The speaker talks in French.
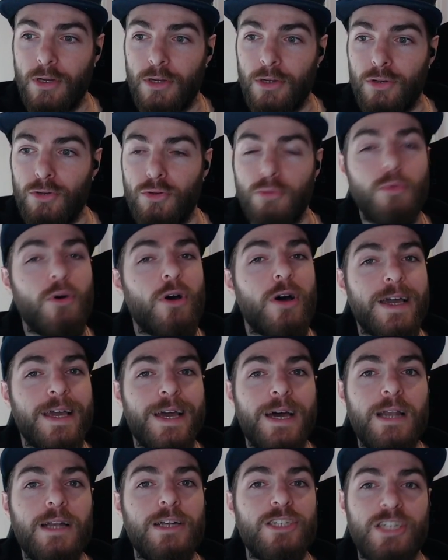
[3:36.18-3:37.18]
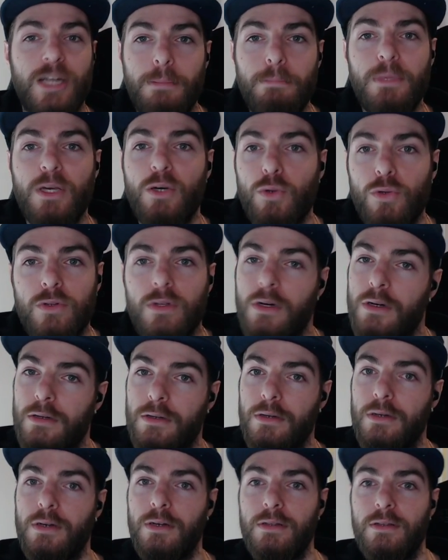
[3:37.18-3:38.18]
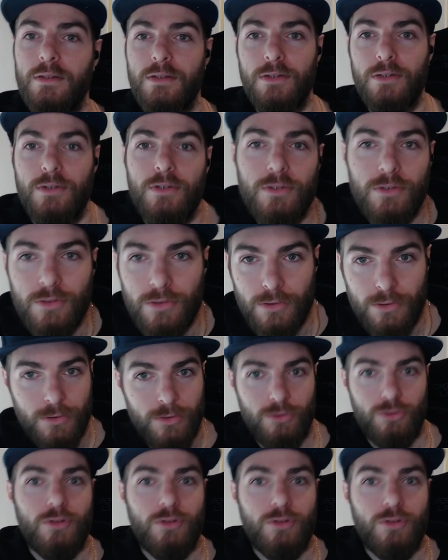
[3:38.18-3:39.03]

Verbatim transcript: ne me régale jamais autant que quand je